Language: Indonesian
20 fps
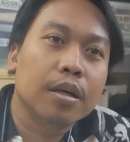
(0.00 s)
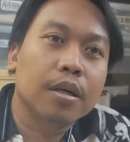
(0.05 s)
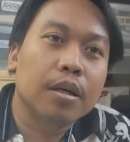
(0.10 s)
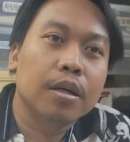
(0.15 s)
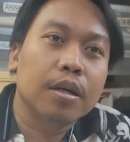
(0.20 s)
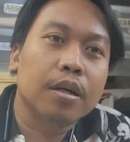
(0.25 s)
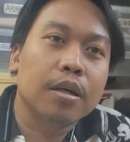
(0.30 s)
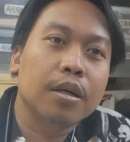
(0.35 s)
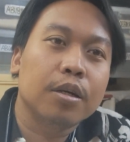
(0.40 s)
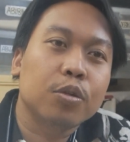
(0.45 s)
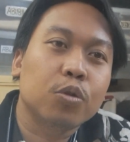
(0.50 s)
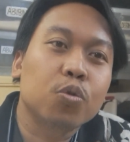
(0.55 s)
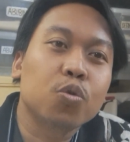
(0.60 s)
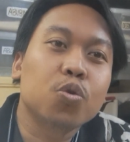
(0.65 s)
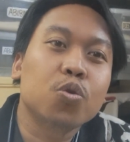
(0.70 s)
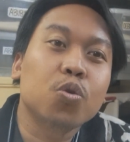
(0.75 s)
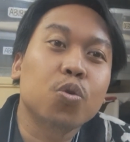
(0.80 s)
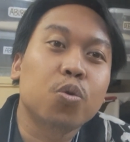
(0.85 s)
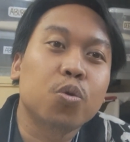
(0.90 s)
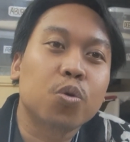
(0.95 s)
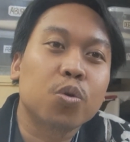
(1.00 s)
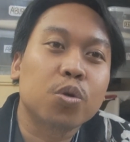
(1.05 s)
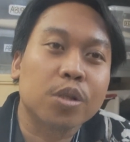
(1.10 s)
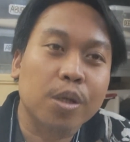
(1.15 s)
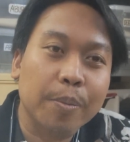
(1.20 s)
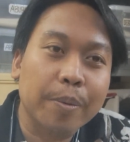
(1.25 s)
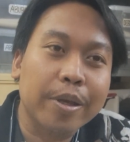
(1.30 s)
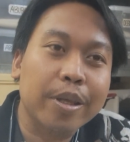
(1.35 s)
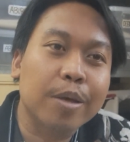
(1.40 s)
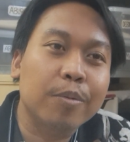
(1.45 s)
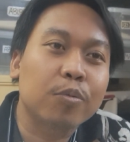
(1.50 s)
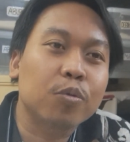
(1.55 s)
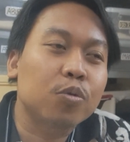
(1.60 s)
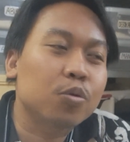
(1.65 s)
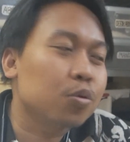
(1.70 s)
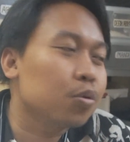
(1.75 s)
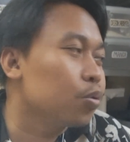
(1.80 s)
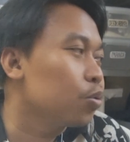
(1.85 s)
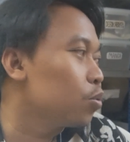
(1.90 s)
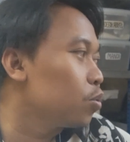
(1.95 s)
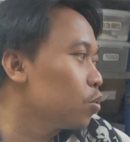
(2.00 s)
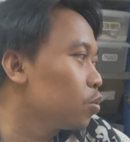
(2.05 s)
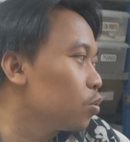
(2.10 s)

eh, uh, 7, sampai jam 7.